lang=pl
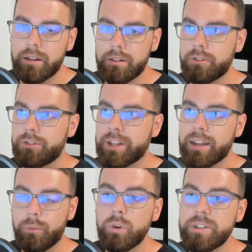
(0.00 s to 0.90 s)
czy taka
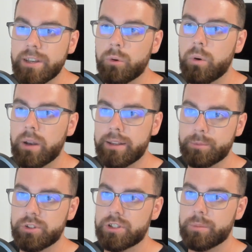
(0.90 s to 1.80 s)
funkcja w ogóle jest
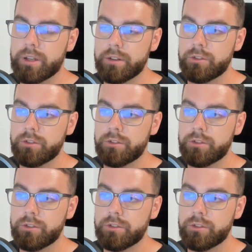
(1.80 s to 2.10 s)
potrzebna,